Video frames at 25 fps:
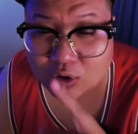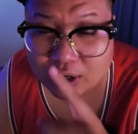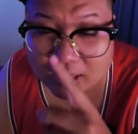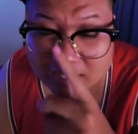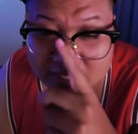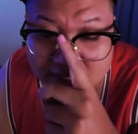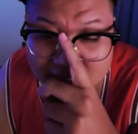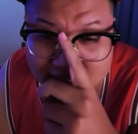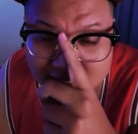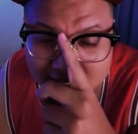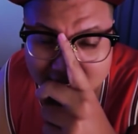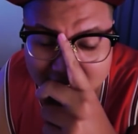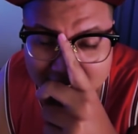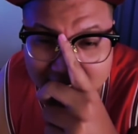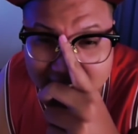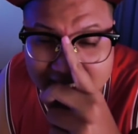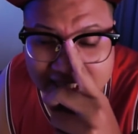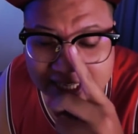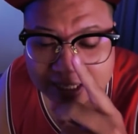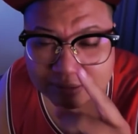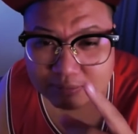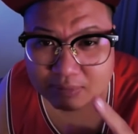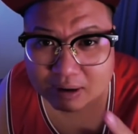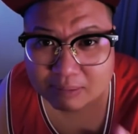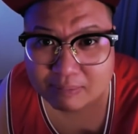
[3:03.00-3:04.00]
có nghĩa nó những cái
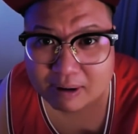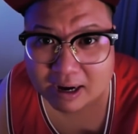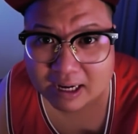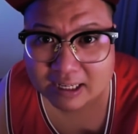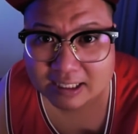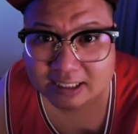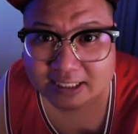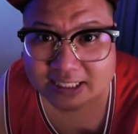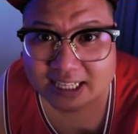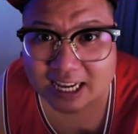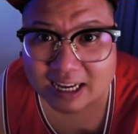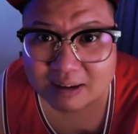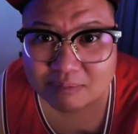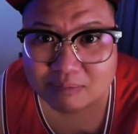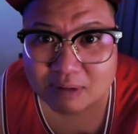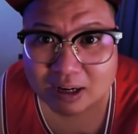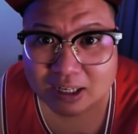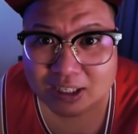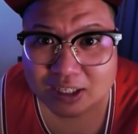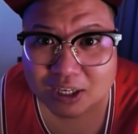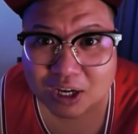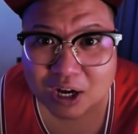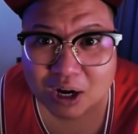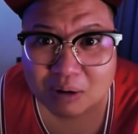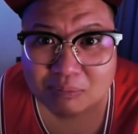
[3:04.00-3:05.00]
gì mà bằng sắt
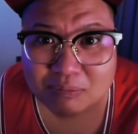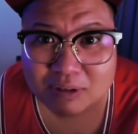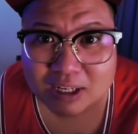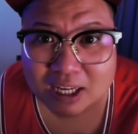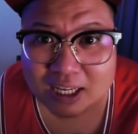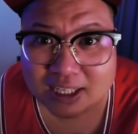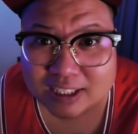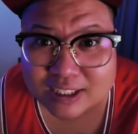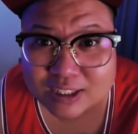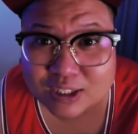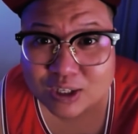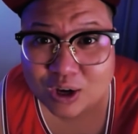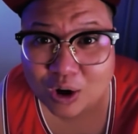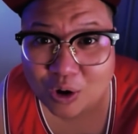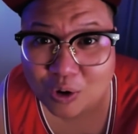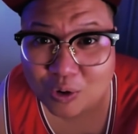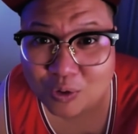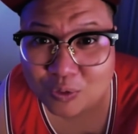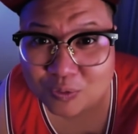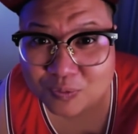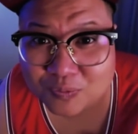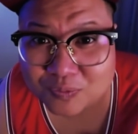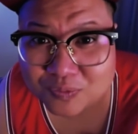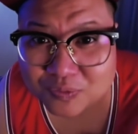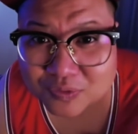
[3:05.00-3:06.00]
bằng nhôm nó hít
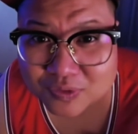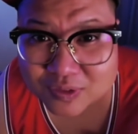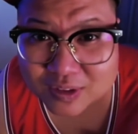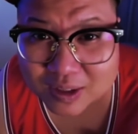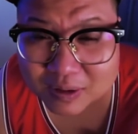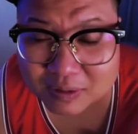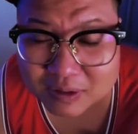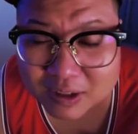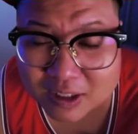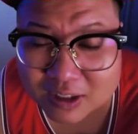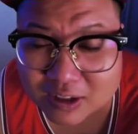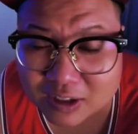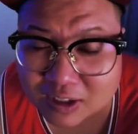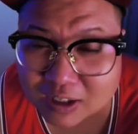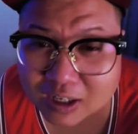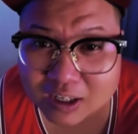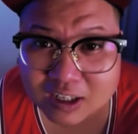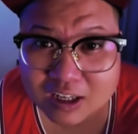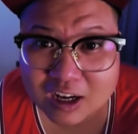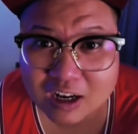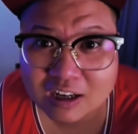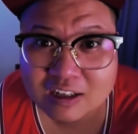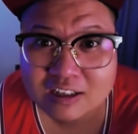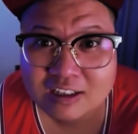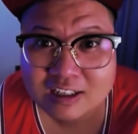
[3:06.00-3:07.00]
vô thì nó rất là
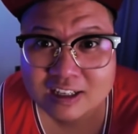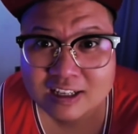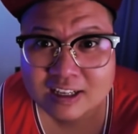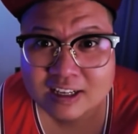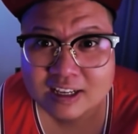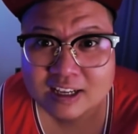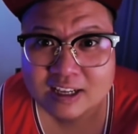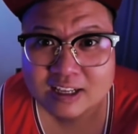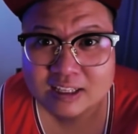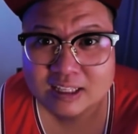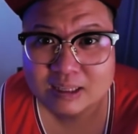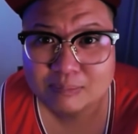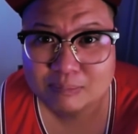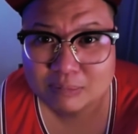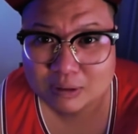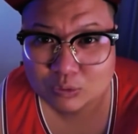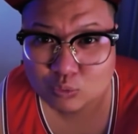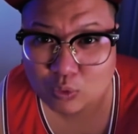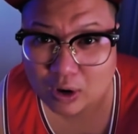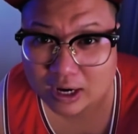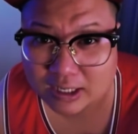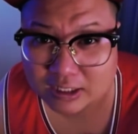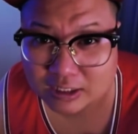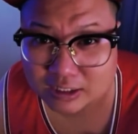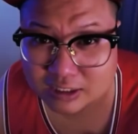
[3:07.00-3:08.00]
cứng thì mình
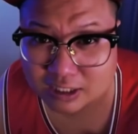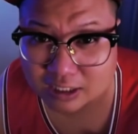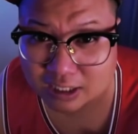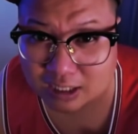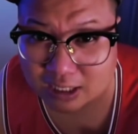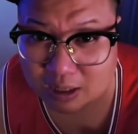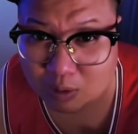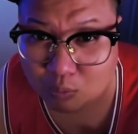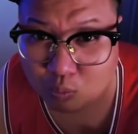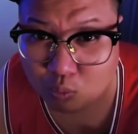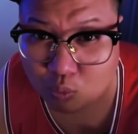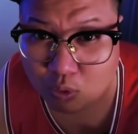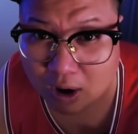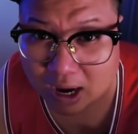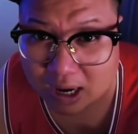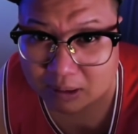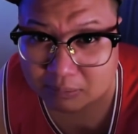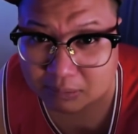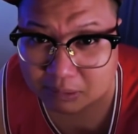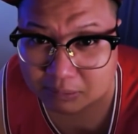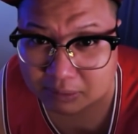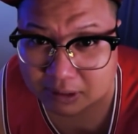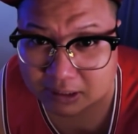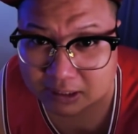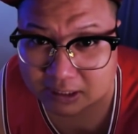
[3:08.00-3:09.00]
quay được những cái góc quay
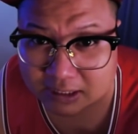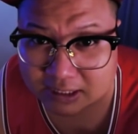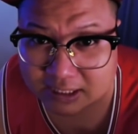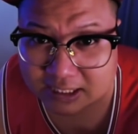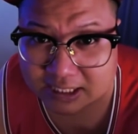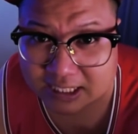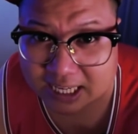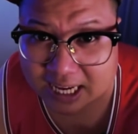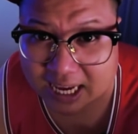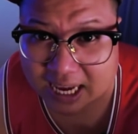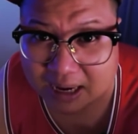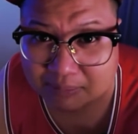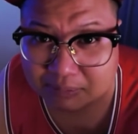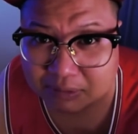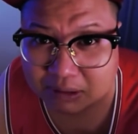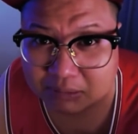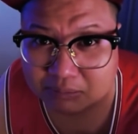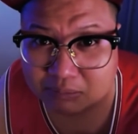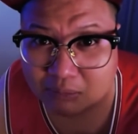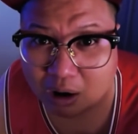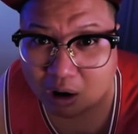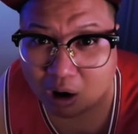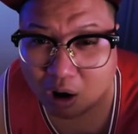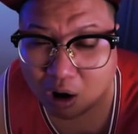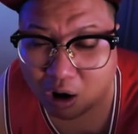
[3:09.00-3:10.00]
mà mình xe mình
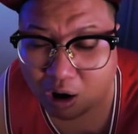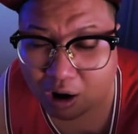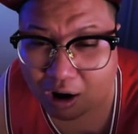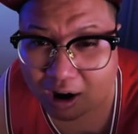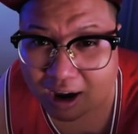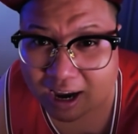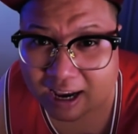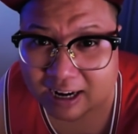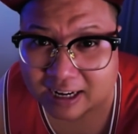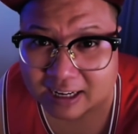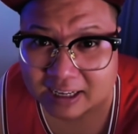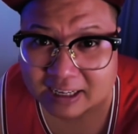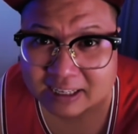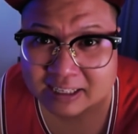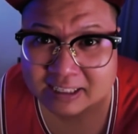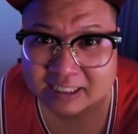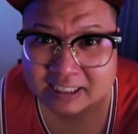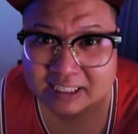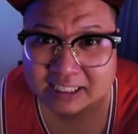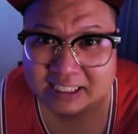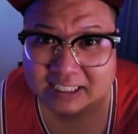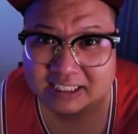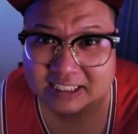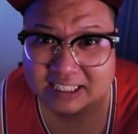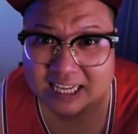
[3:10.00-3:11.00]
bo hay là
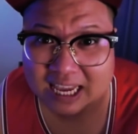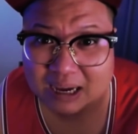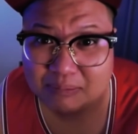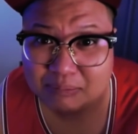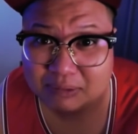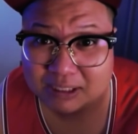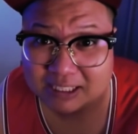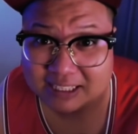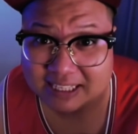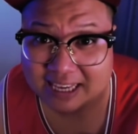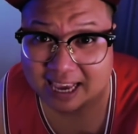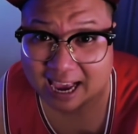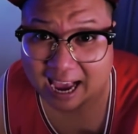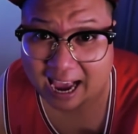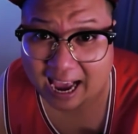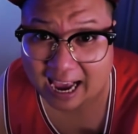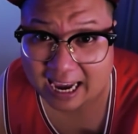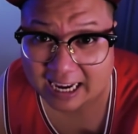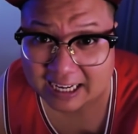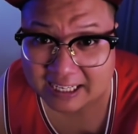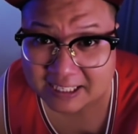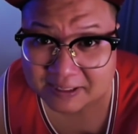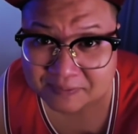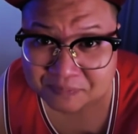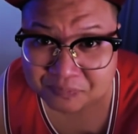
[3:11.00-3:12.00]
xe mình
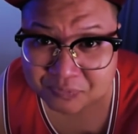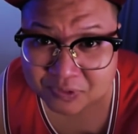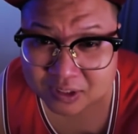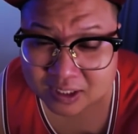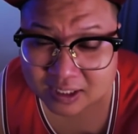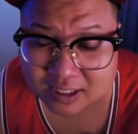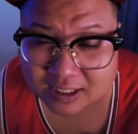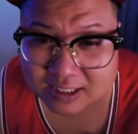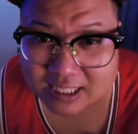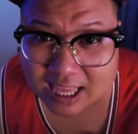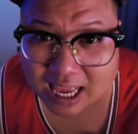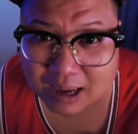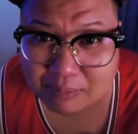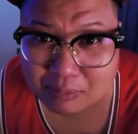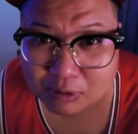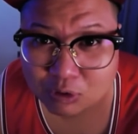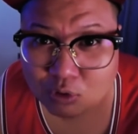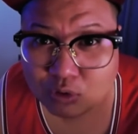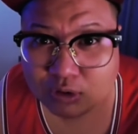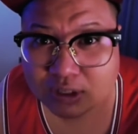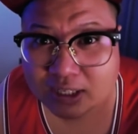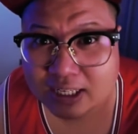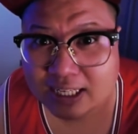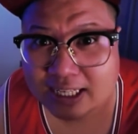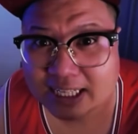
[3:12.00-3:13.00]
chạy để mà
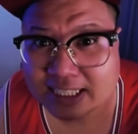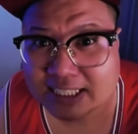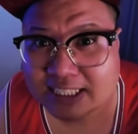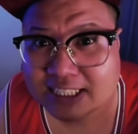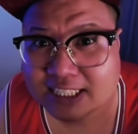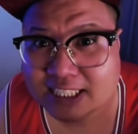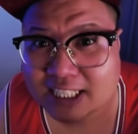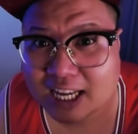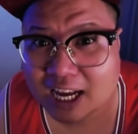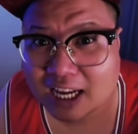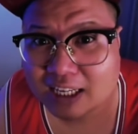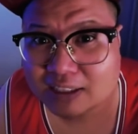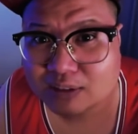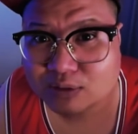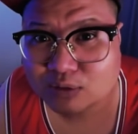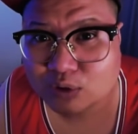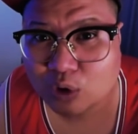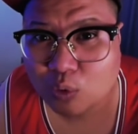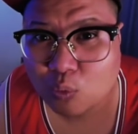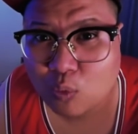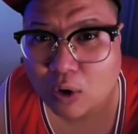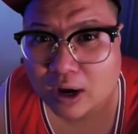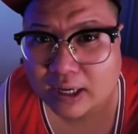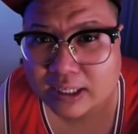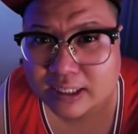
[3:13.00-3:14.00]
có những cảnh sệt
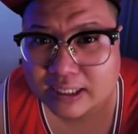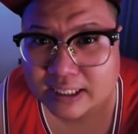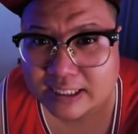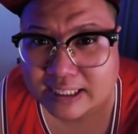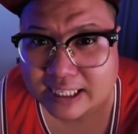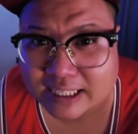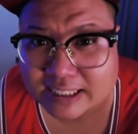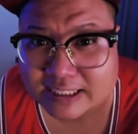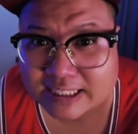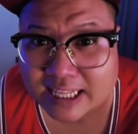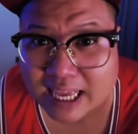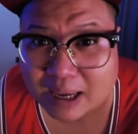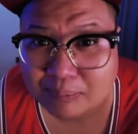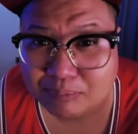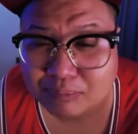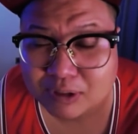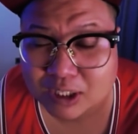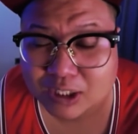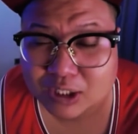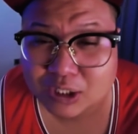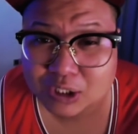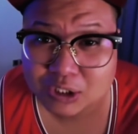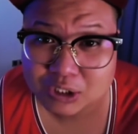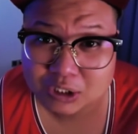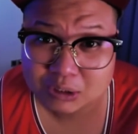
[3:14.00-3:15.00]
rồi quay những cái cảnh đẹp
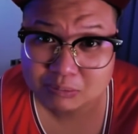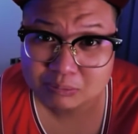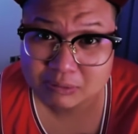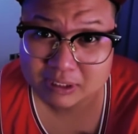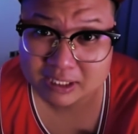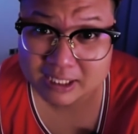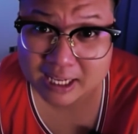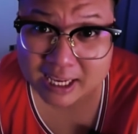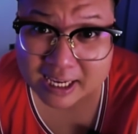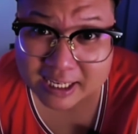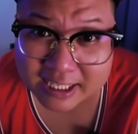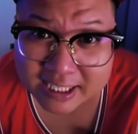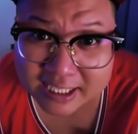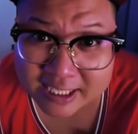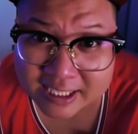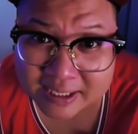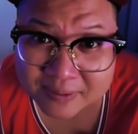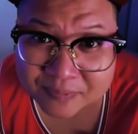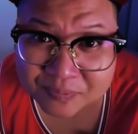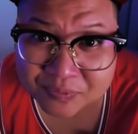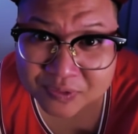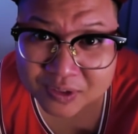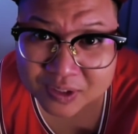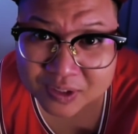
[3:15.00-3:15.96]
trên đường mình đi